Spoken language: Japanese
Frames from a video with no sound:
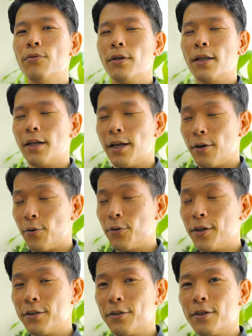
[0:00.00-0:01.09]
膨らんだり、凹んだ
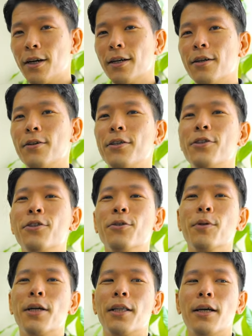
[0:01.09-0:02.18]
りする感覚に注意
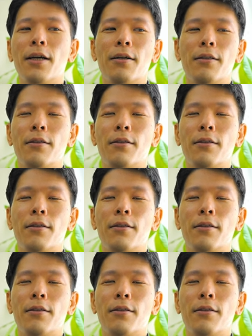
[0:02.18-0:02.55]
向けながら。